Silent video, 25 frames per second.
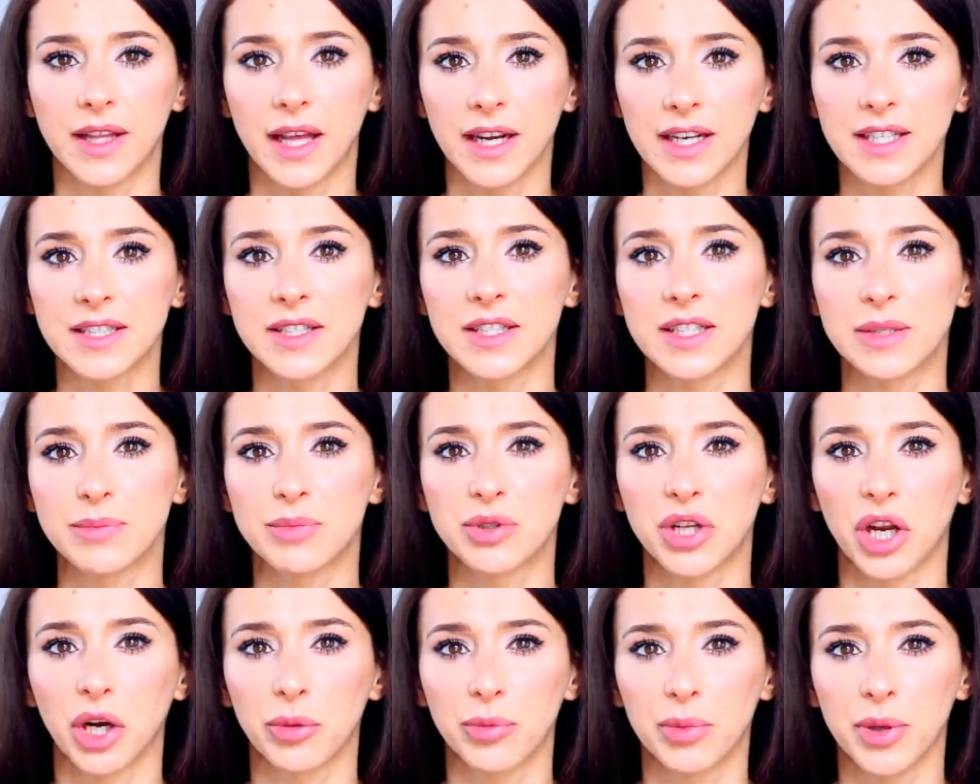Teraz to jest
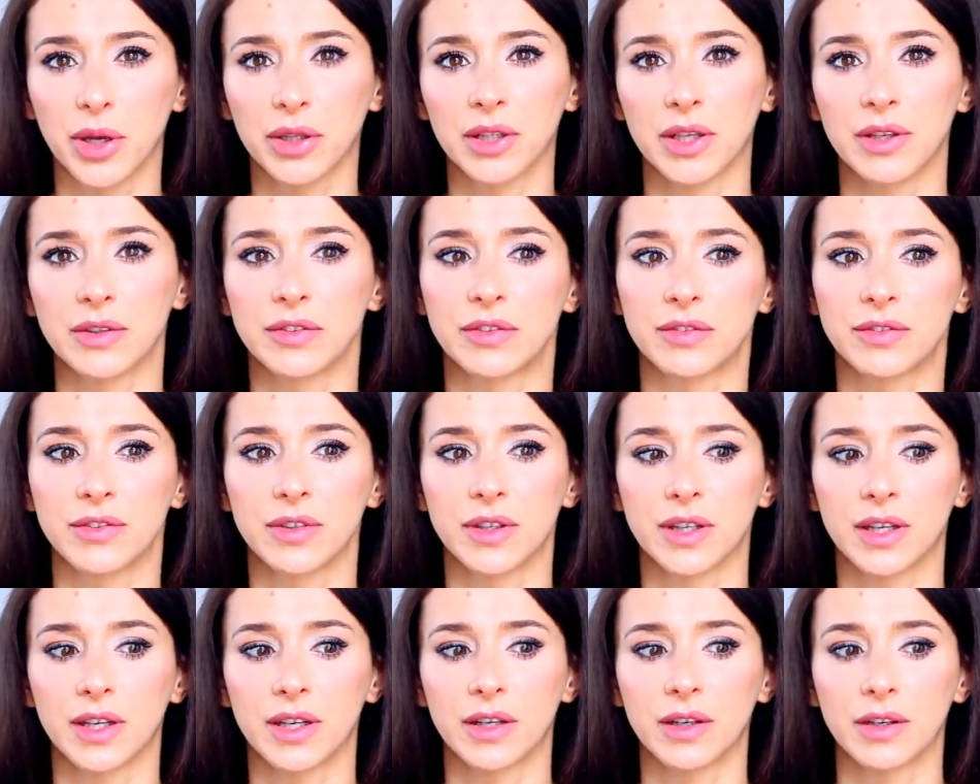przerobione w,
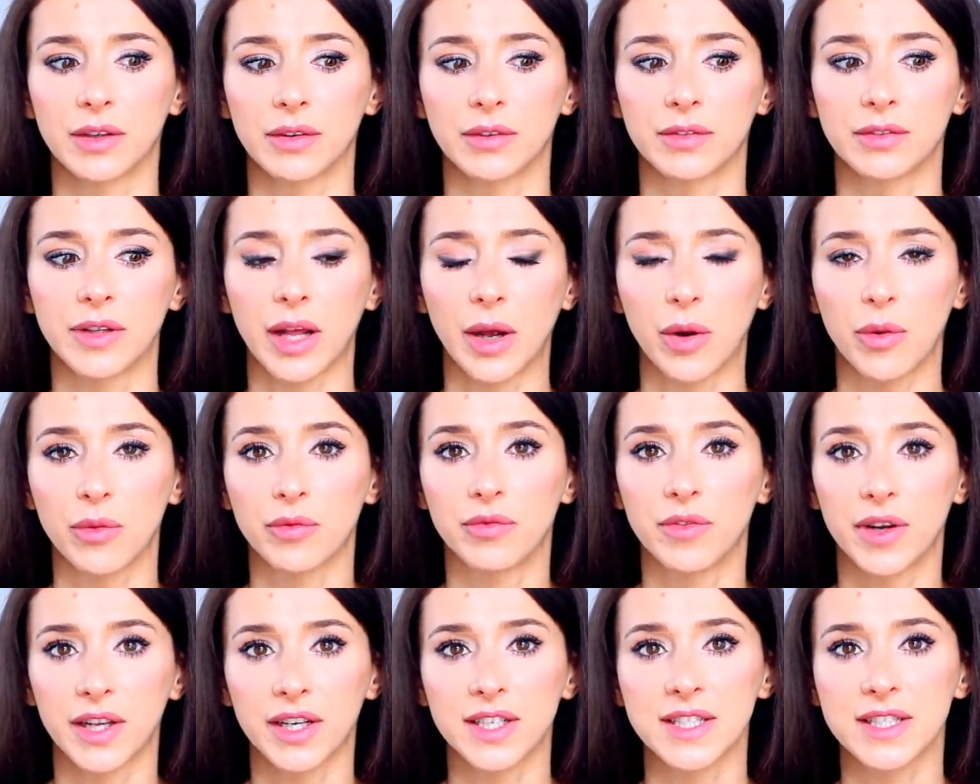w
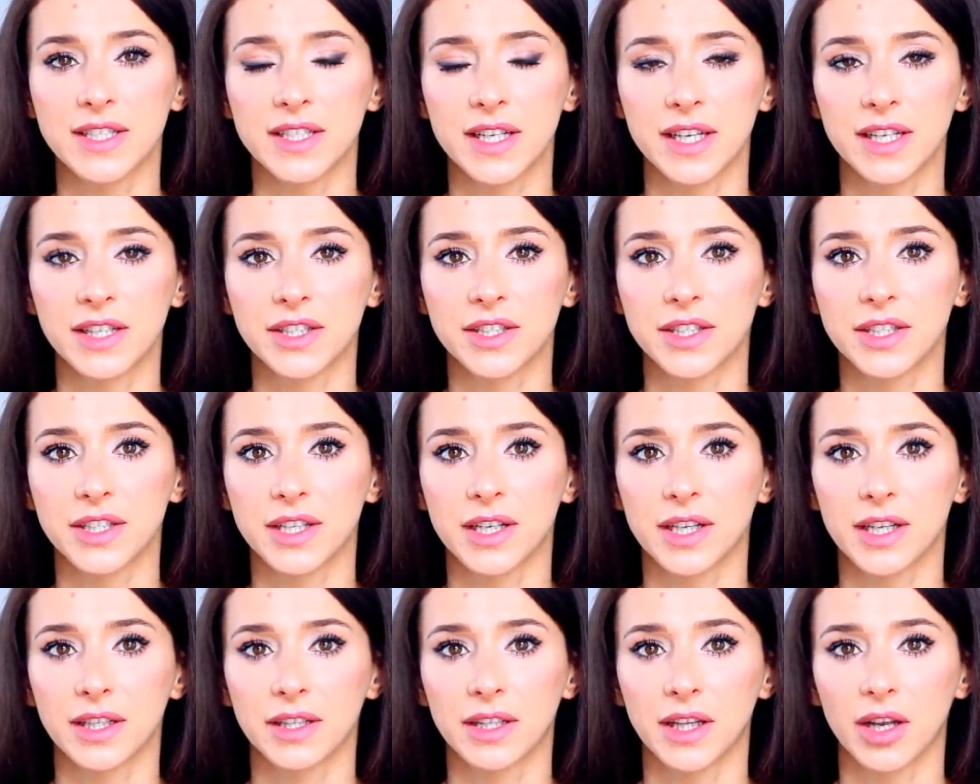taką wersję,
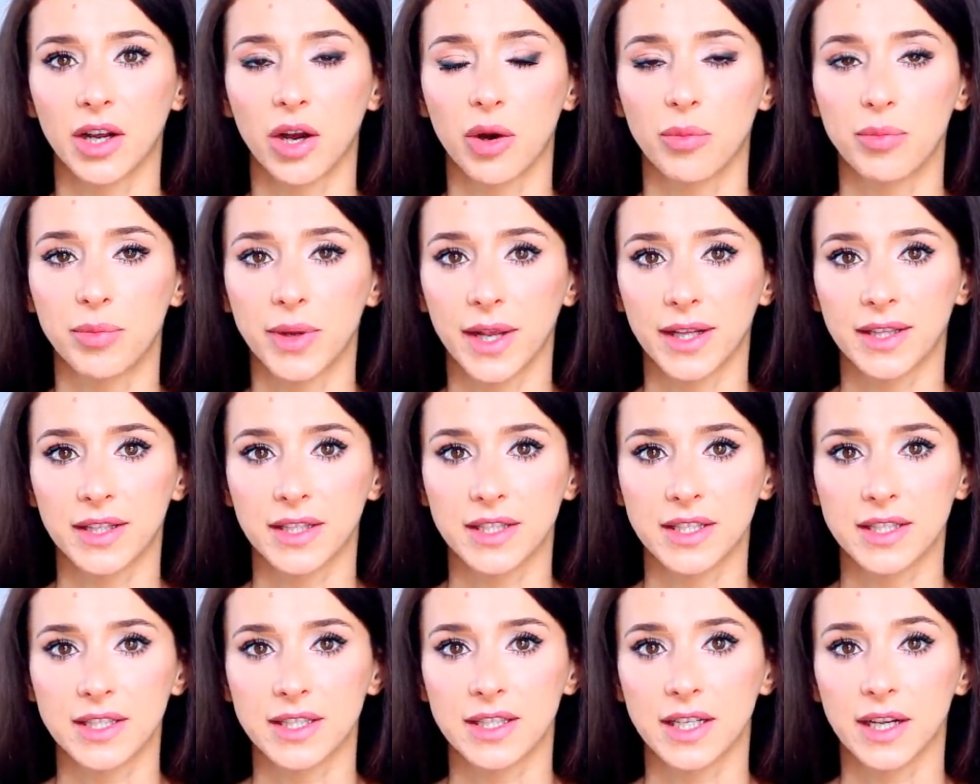że te kobiety,
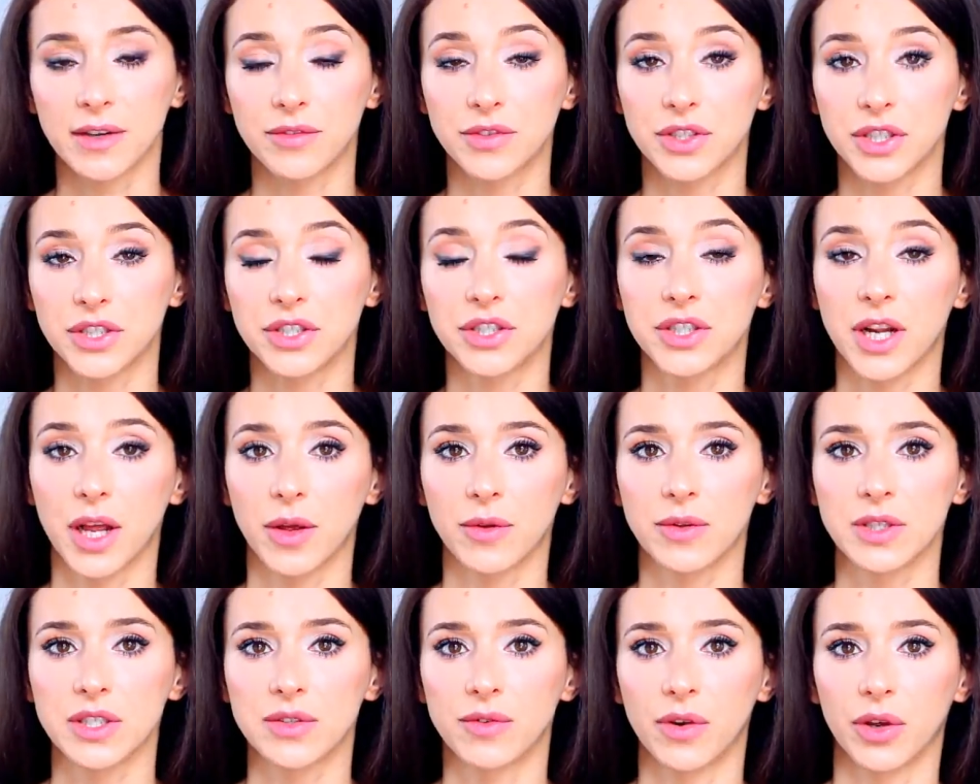kobiety
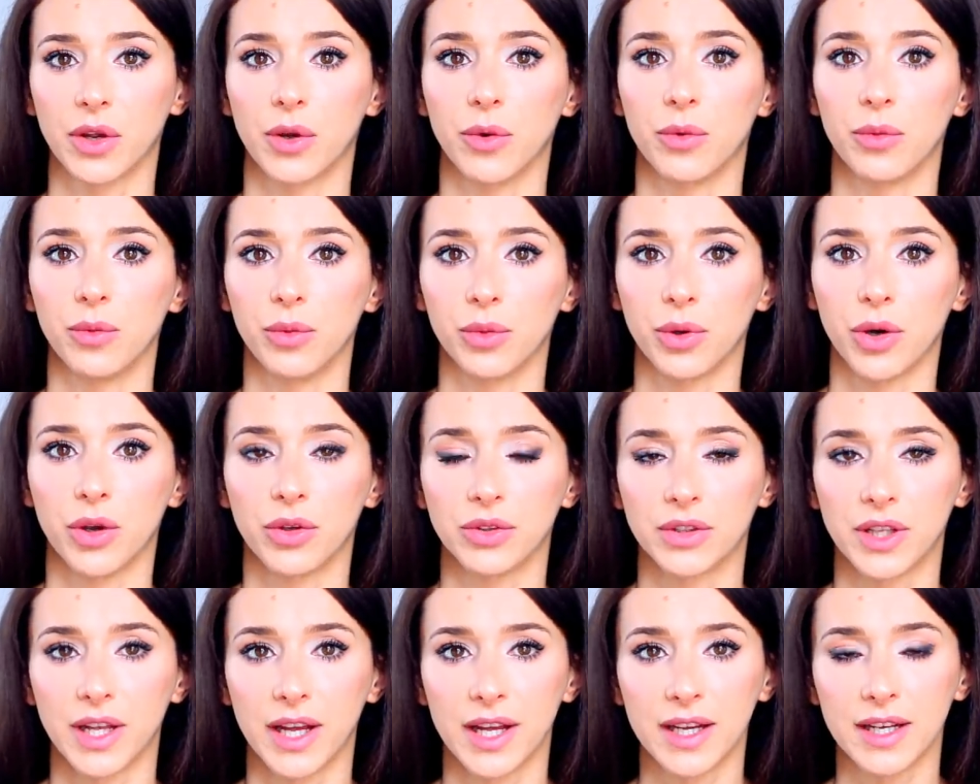zawdzięczają swoją
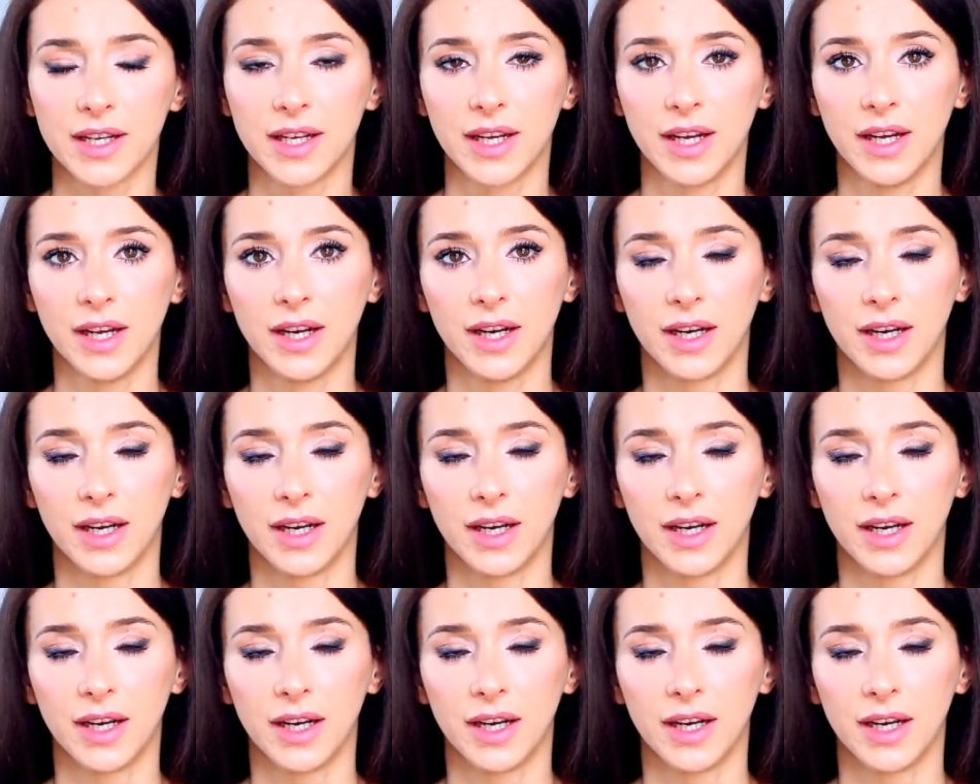urodę,